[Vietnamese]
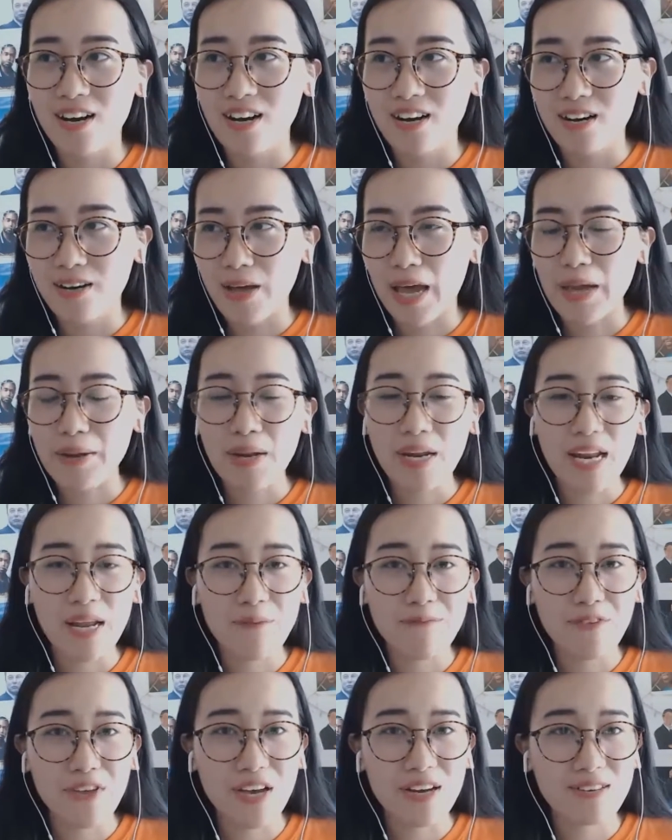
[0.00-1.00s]
à, Em đang
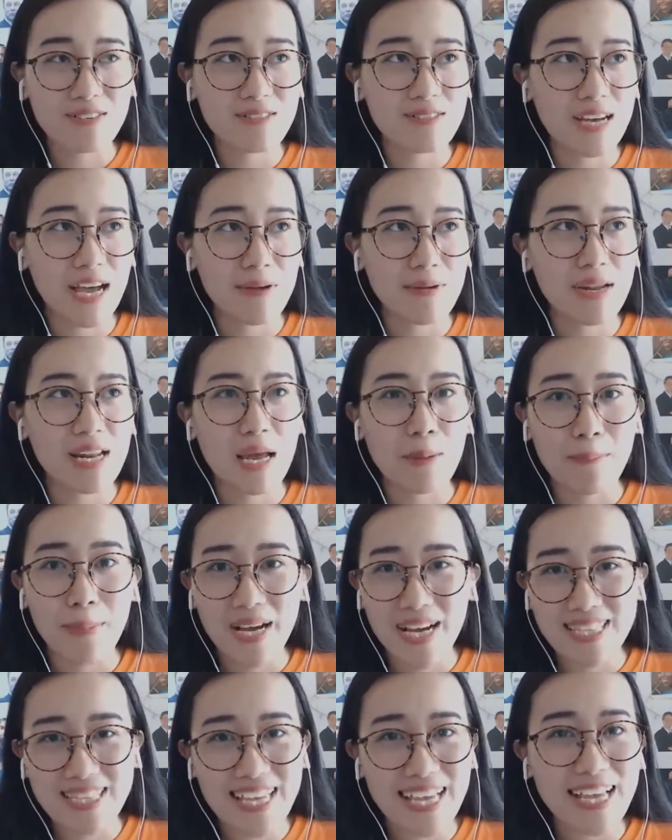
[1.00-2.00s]
làm việc, em đang làm
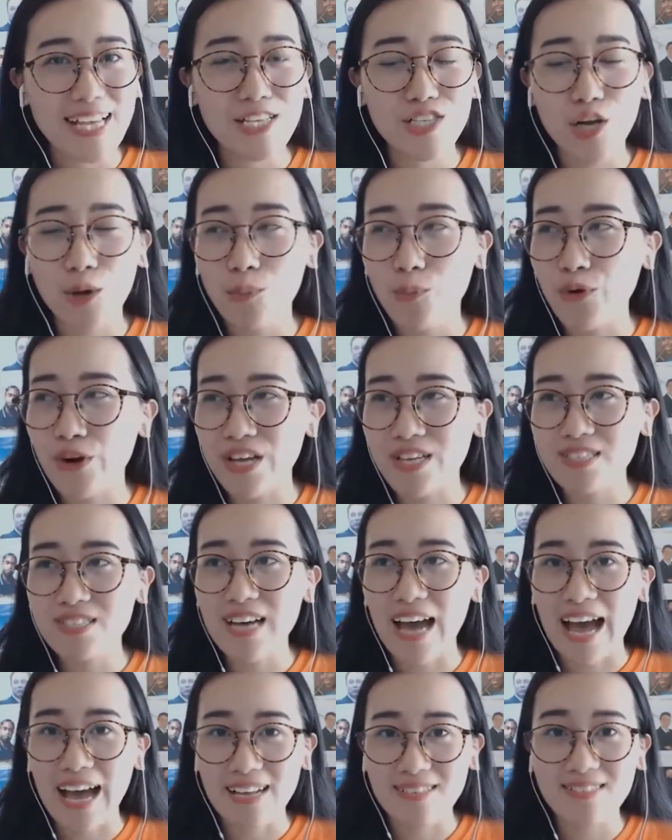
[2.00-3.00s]
marketing cho một cái dự
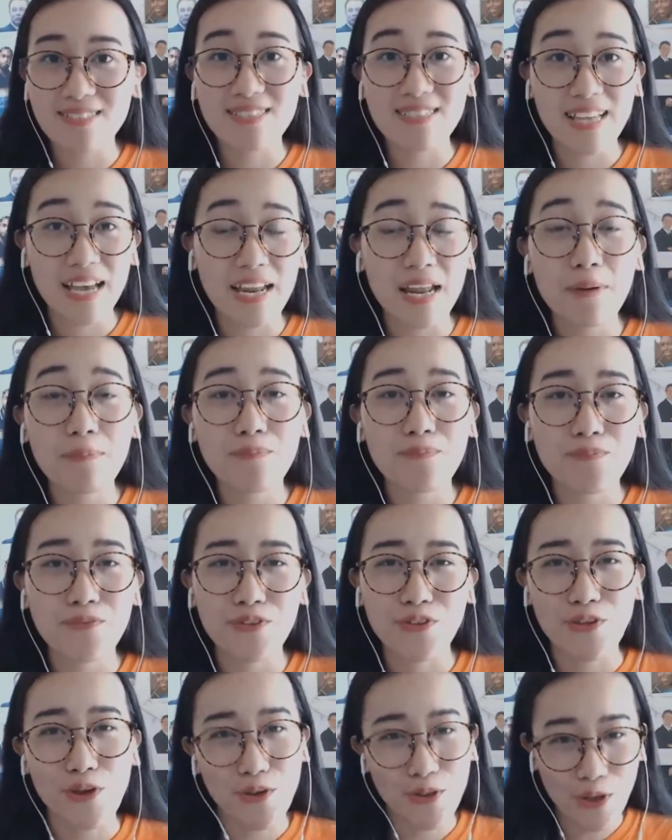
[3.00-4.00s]
án startup
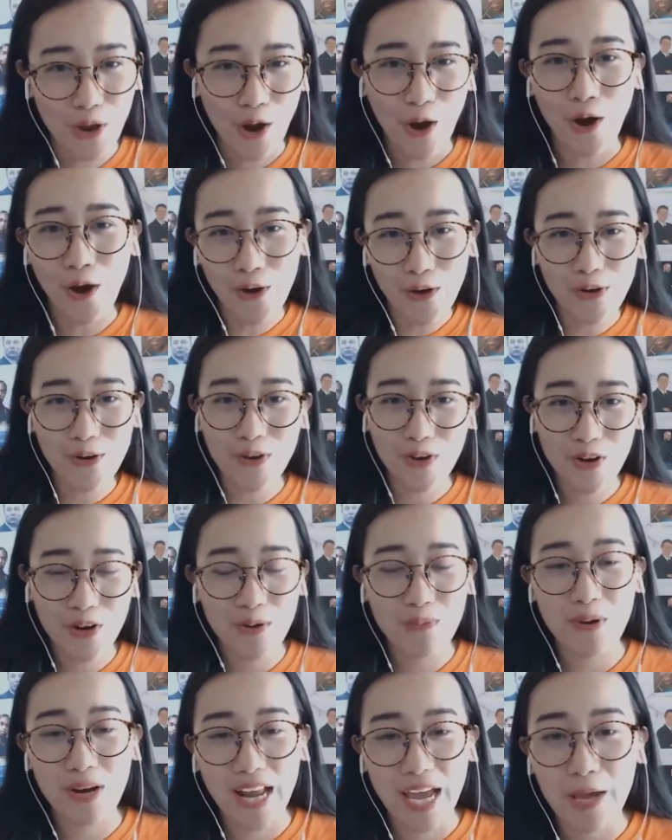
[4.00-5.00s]
nhỏ nhỏ
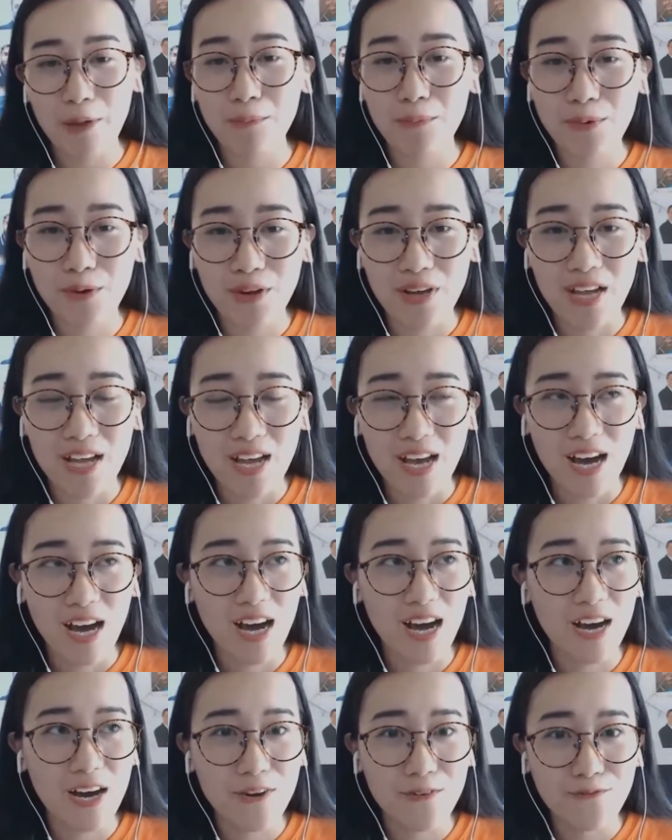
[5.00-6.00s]
của bọn em
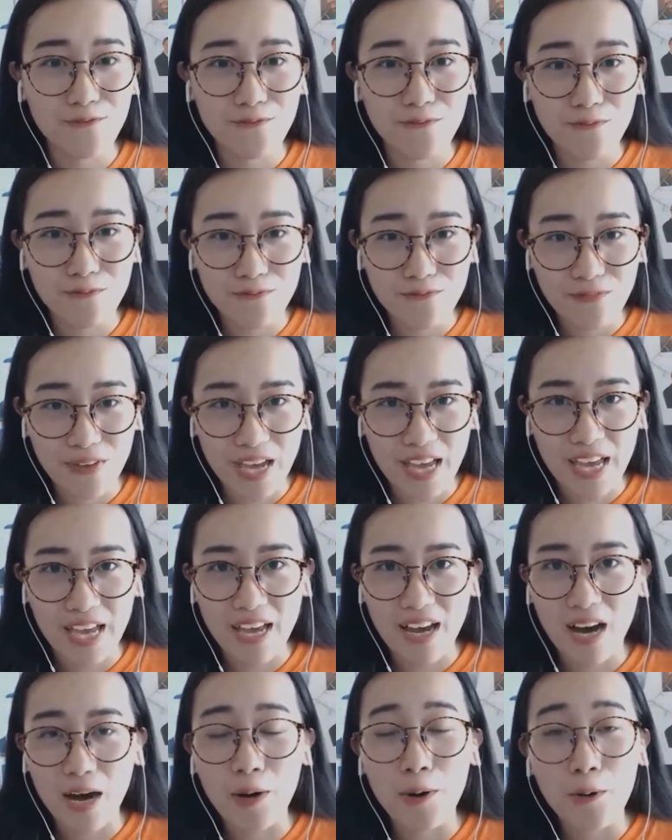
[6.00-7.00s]
à, về
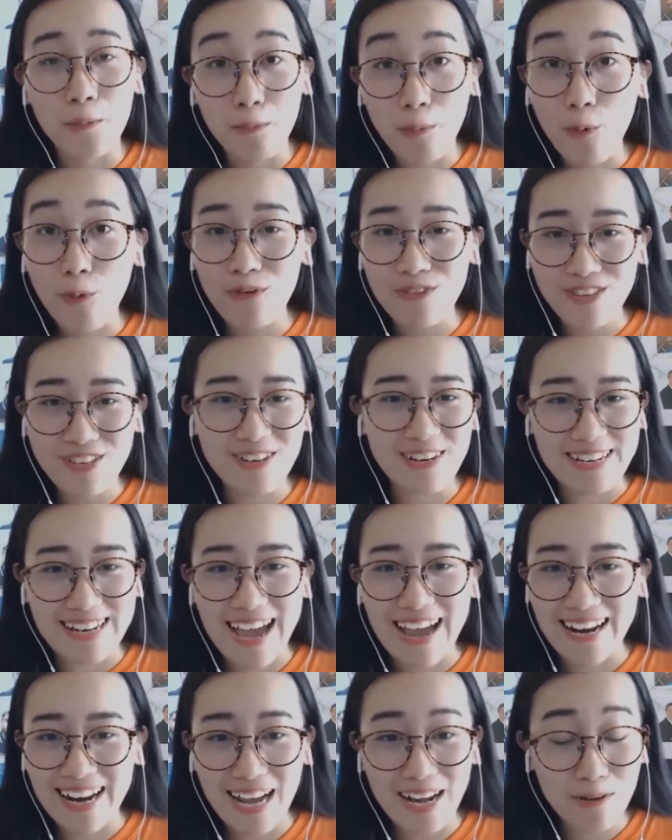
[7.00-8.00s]
à, bô rửa
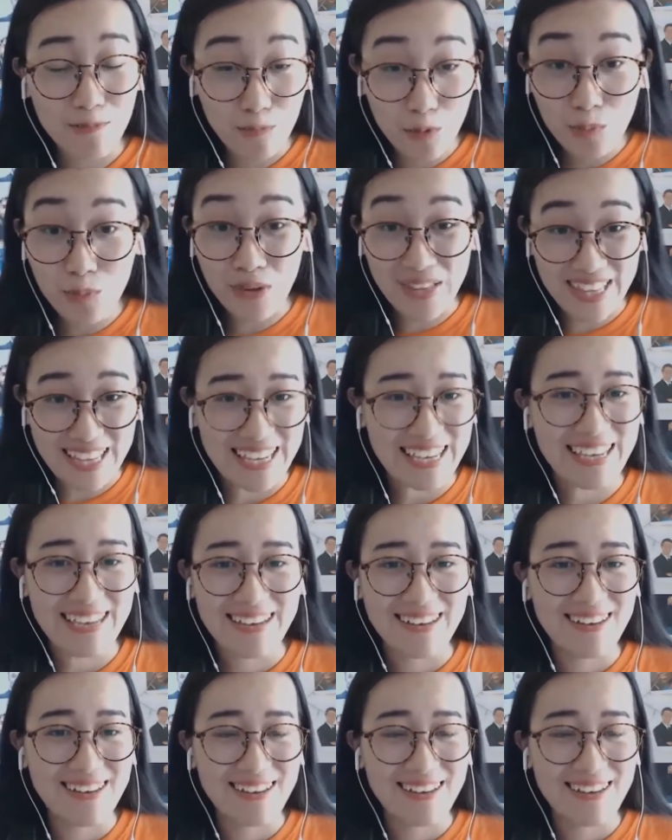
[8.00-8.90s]
đa năng Vung Potty.